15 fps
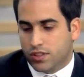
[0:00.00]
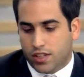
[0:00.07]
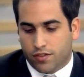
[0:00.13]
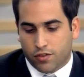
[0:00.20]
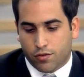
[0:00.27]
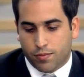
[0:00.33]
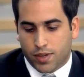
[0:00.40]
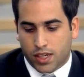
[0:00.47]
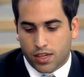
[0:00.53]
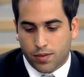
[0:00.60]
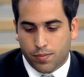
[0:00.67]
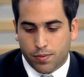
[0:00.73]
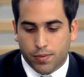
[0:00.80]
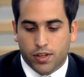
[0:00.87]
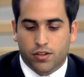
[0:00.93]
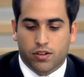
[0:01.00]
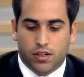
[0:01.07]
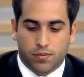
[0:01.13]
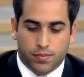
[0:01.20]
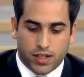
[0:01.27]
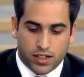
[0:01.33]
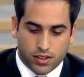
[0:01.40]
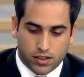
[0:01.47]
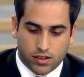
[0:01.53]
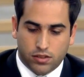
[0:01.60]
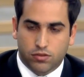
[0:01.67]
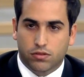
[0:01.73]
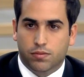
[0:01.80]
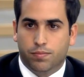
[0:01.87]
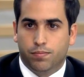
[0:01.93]
estava com uma equipe menor
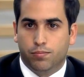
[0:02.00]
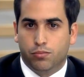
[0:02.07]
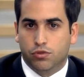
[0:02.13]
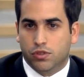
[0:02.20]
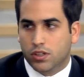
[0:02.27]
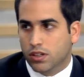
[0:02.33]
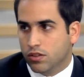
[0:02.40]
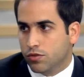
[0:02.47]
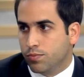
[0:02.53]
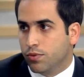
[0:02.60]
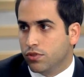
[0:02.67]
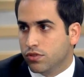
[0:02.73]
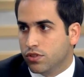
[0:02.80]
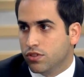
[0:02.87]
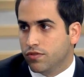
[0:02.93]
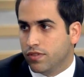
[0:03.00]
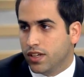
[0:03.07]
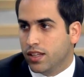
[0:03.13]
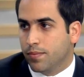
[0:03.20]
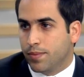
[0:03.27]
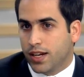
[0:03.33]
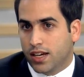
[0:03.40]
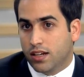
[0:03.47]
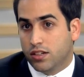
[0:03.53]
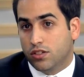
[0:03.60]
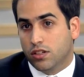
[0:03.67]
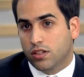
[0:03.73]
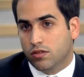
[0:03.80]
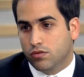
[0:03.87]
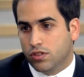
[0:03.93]
embalando, buscando os pontos de venda para
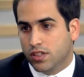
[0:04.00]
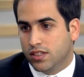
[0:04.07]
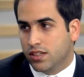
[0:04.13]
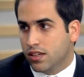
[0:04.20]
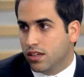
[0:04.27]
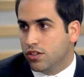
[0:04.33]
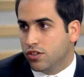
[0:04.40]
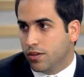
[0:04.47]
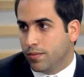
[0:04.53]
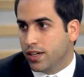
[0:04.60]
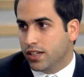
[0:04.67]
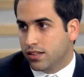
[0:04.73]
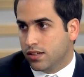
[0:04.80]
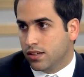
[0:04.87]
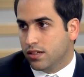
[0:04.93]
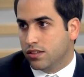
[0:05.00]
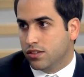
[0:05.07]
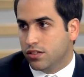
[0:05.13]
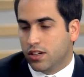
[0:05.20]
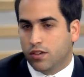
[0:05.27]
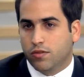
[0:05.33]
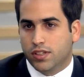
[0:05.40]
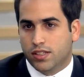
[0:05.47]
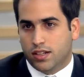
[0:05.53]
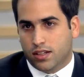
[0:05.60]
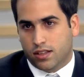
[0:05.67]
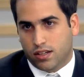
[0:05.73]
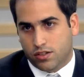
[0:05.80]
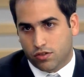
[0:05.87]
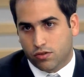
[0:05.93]
garantir que no dia seguinte amanhecesse já com a
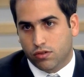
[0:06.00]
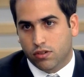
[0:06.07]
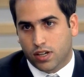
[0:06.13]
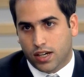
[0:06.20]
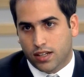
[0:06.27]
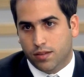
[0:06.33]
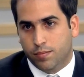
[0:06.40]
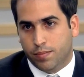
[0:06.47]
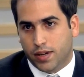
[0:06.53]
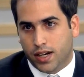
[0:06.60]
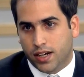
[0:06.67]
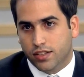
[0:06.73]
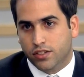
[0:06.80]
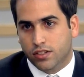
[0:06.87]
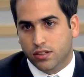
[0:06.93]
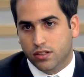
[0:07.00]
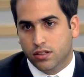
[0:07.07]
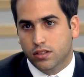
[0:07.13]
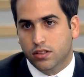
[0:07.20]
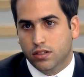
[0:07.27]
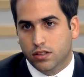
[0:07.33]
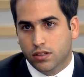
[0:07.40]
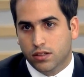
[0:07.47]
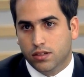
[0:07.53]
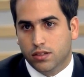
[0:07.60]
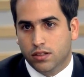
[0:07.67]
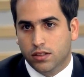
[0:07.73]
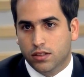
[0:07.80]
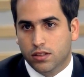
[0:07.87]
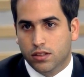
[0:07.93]
estratégia colocada em prática. Que estratégia
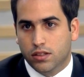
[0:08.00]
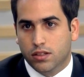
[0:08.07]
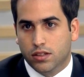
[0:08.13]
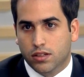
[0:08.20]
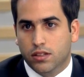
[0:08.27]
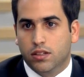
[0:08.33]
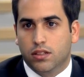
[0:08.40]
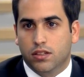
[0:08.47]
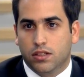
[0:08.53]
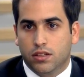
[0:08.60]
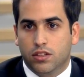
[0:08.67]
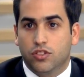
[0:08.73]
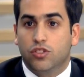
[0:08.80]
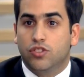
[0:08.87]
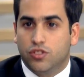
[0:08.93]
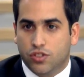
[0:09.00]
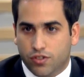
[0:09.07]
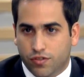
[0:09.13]
colocada em prática? Armar uma barraca